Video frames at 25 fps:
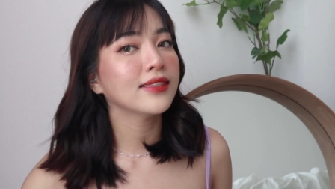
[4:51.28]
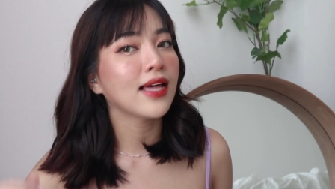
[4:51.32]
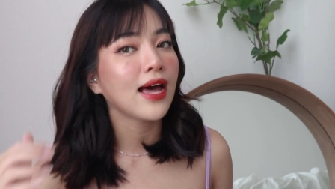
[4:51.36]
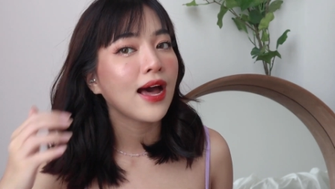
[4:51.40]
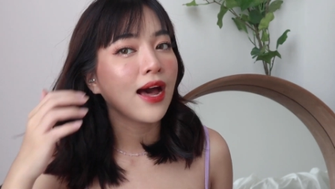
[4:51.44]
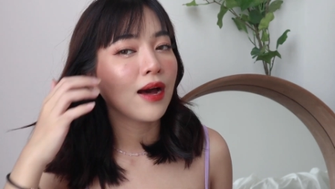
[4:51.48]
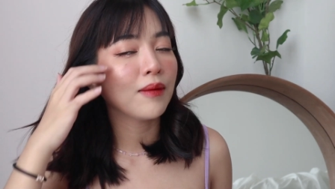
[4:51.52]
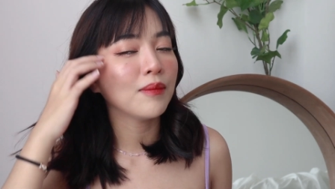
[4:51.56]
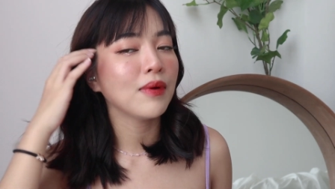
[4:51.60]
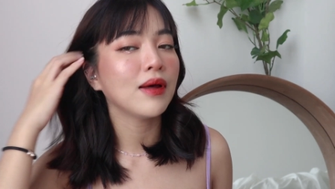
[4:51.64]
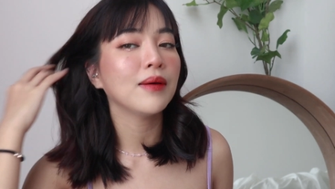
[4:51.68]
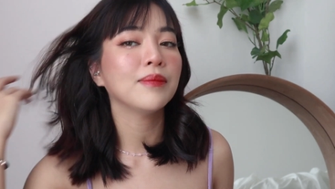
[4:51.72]

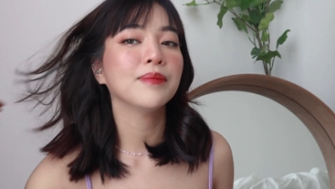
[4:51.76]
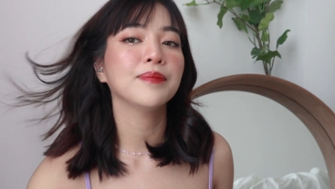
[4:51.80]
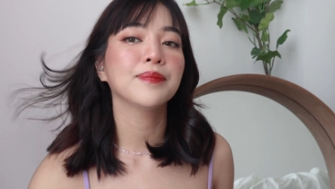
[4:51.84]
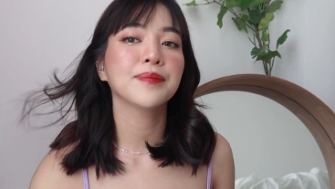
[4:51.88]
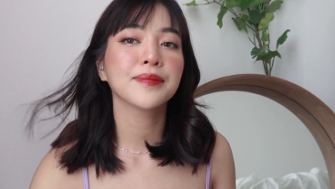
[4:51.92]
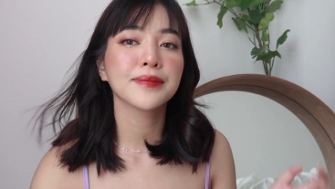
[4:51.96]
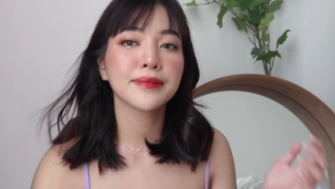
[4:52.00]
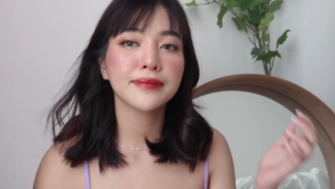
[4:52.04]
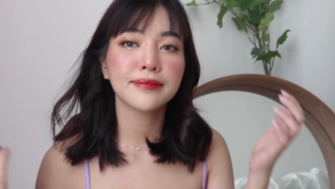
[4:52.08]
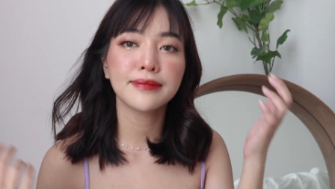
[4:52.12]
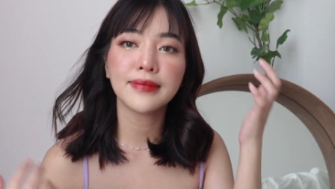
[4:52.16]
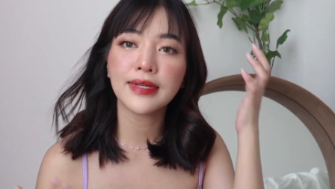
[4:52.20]
สางๆแบบ
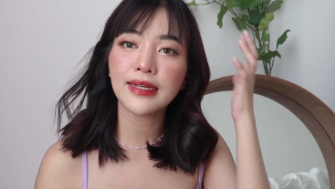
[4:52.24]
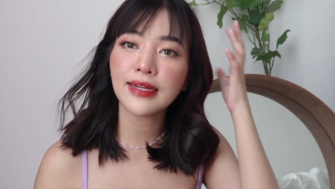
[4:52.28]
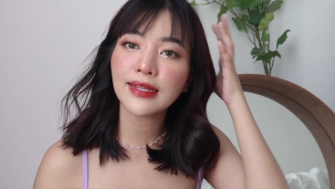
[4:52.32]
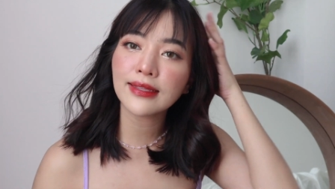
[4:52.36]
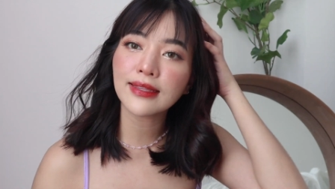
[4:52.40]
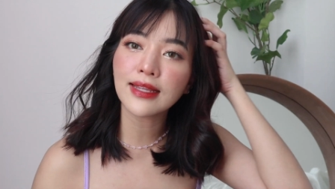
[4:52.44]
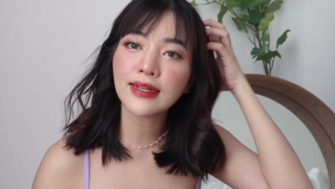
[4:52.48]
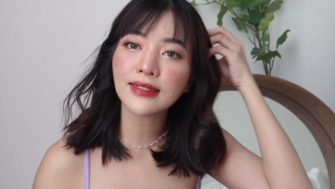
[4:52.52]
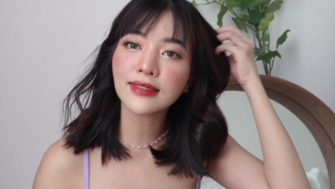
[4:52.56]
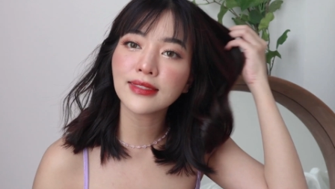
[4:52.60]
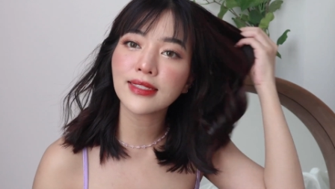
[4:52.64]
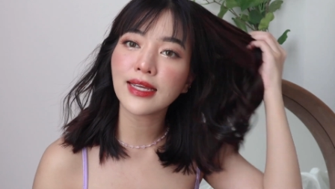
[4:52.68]
ไม่ได้
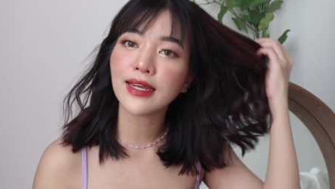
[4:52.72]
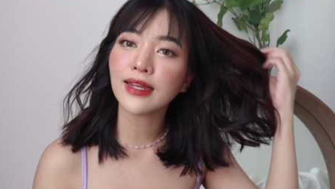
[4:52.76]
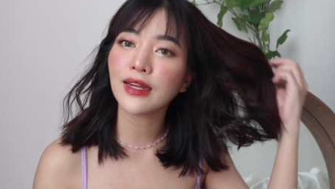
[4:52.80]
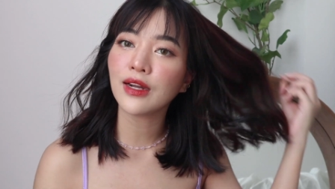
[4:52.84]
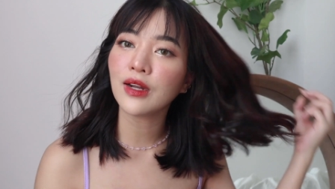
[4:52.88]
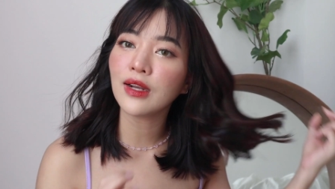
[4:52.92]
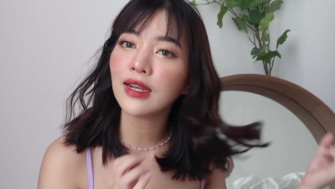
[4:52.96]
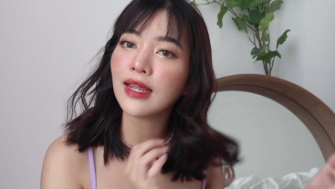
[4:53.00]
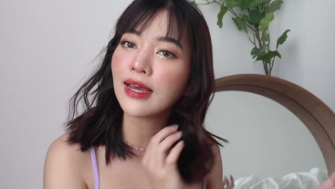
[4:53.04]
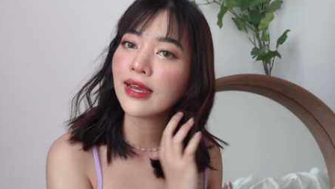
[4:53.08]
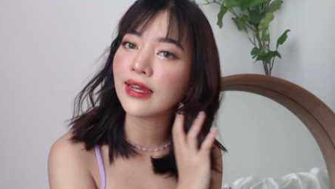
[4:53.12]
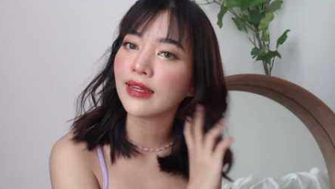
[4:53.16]
ตั้งใจ
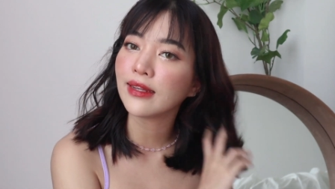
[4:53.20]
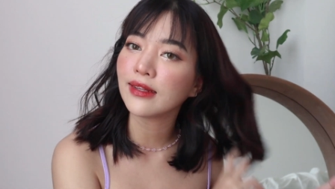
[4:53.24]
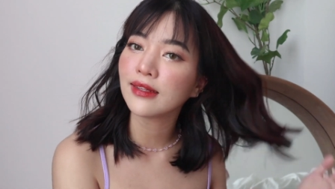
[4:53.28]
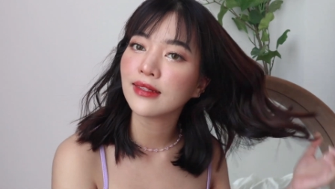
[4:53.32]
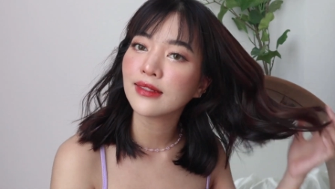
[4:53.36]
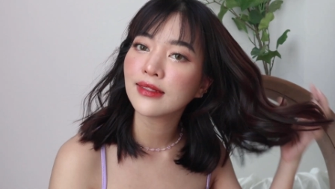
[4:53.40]
เท่าไหร่